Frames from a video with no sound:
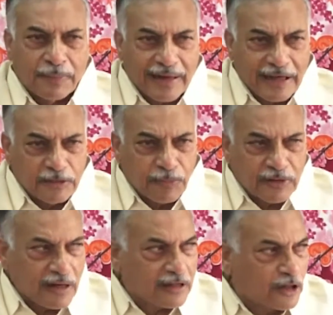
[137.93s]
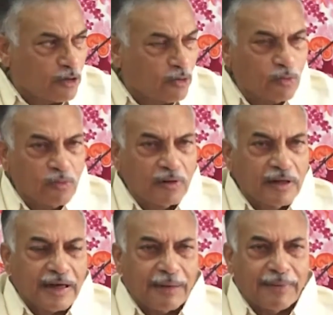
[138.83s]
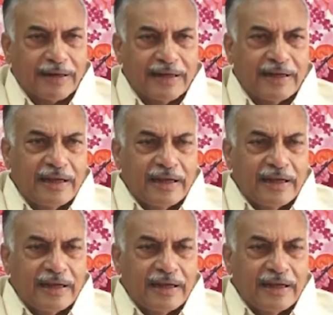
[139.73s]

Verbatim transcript: ప్రకాశం పంతులు గారి తెలుగు కాబట్టి